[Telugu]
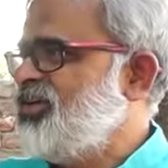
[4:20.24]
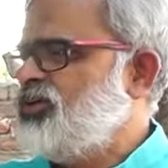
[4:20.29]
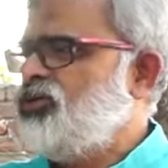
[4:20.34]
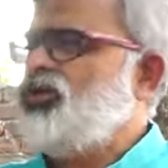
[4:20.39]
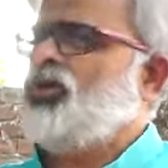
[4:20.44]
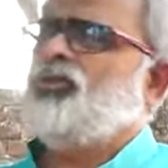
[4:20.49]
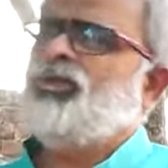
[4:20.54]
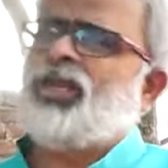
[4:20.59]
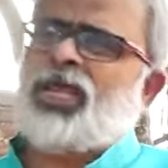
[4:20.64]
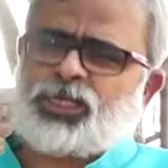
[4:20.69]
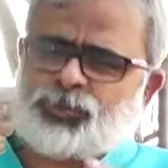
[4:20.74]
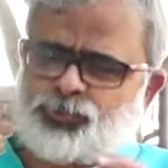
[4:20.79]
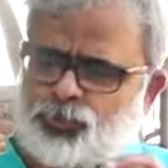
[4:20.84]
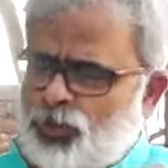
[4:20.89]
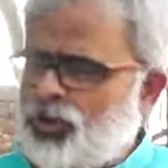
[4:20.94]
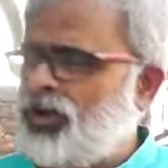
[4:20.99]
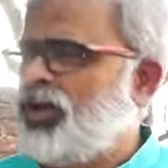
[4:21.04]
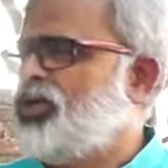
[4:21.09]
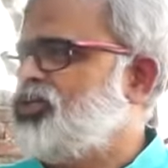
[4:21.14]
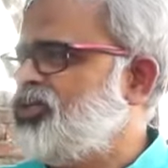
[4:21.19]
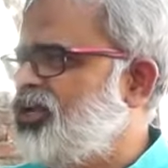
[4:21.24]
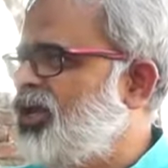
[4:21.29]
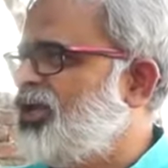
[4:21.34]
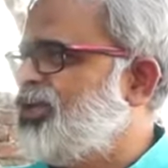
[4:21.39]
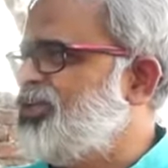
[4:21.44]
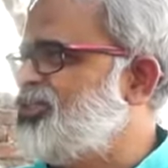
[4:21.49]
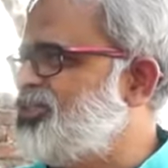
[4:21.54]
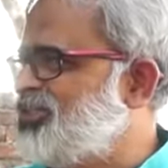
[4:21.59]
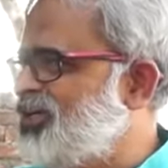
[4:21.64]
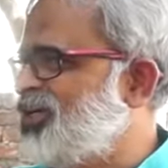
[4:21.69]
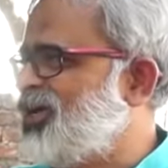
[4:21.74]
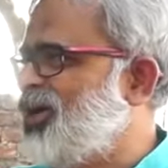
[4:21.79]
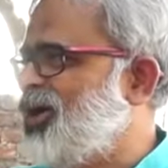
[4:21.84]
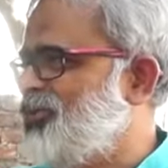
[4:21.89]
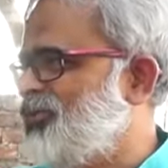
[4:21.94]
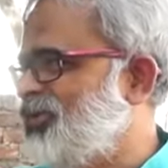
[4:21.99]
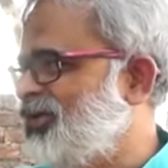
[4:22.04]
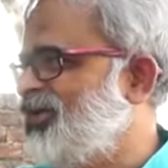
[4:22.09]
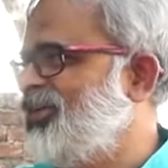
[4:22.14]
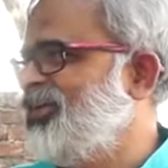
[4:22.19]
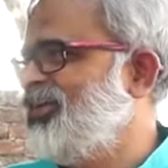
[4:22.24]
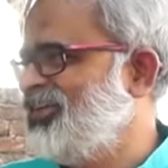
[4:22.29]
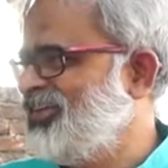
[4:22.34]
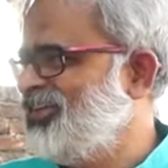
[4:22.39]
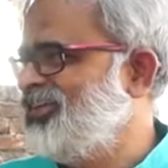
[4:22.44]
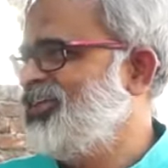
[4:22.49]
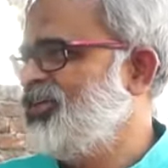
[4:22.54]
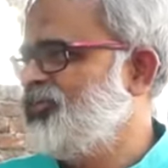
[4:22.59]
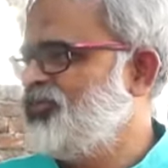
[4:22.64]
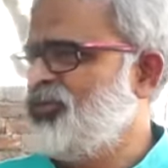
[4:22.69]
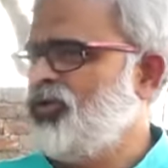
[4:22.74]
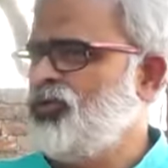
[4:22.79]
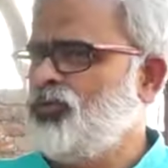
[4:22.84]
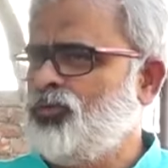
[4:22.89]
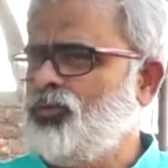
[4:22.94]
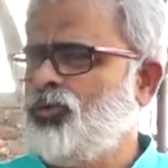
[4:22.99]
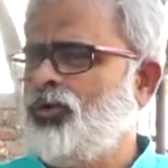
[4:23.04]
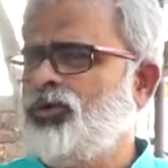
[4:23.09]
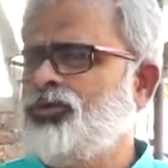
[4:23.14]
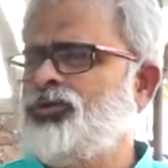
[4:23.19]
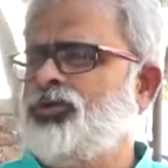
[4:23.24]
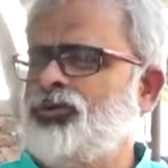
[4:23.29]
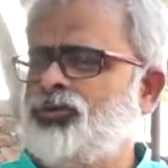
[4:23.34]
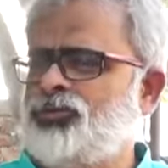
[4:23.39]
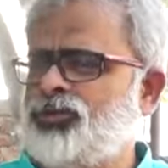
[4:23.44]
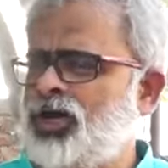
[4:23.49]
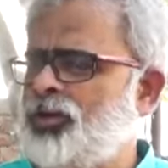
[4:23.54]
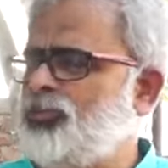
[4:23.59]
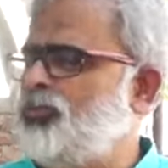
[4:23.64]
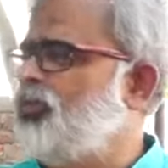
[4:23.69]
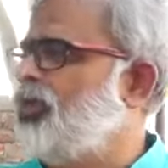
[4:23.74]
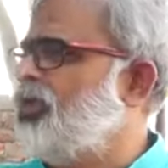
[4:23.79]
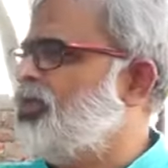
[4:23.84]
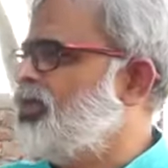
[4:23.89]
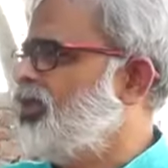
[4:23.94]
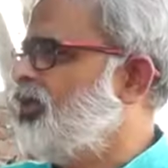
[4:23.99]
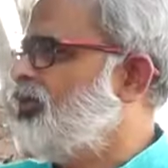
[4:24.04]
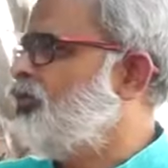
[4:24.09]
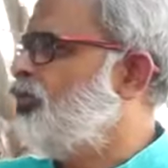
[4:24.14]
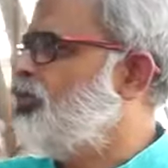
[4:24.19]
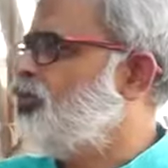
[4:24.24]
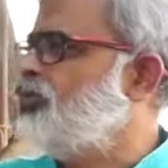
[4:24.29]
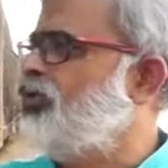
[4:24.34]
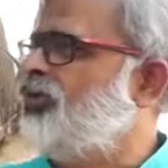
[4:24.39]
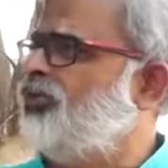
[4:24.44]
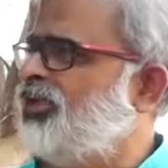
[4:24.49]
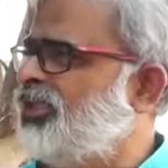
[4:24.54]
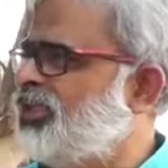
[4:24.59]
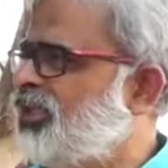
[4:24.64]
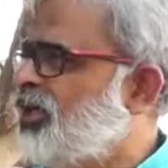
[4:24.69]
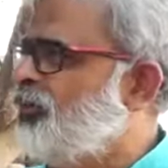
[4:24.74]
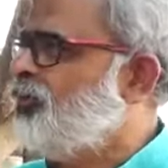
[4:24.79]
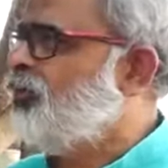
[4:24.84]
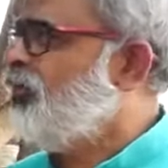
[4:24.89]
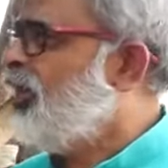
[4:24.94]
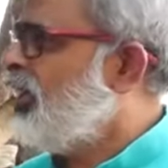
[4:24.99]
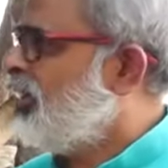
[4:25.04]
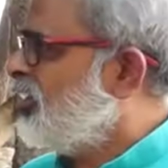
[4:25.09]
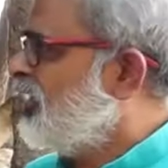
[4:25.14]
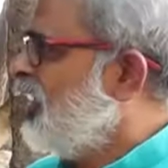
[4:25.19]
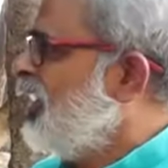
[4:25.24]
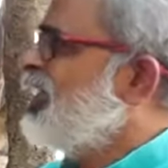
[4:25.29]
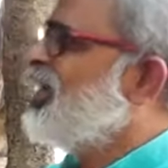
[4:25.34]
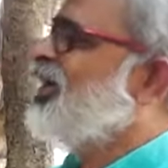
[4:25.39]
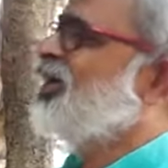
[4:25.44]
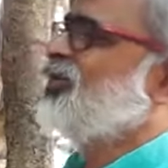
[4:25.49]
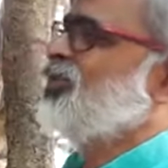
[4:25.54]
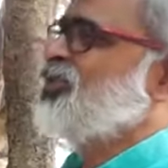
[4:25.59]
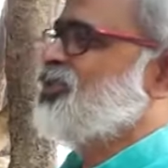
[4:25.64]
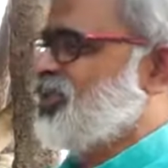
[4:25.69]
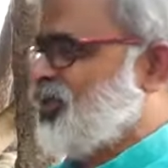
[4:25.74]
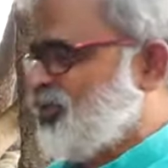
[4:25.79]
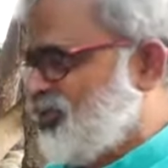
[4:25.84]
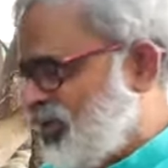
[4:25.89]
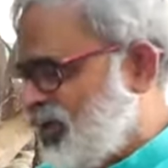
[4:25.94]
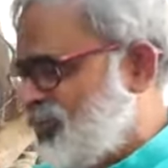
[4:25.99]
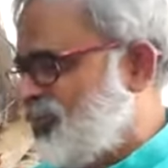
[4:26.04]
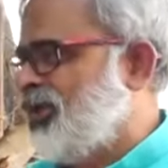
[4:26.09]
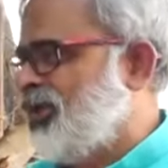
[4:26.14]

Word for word: సో అందులో ఎక్స్ప్లోరేషన్ నాకు ఇష్టం కాబట్టి ఊర్లు తిరుగుతాము లేకపోతే ఇంకో చోటుకి వెళ్తాము అట్లా ఇక్కడికి వచ్చాయి వాళ్ళ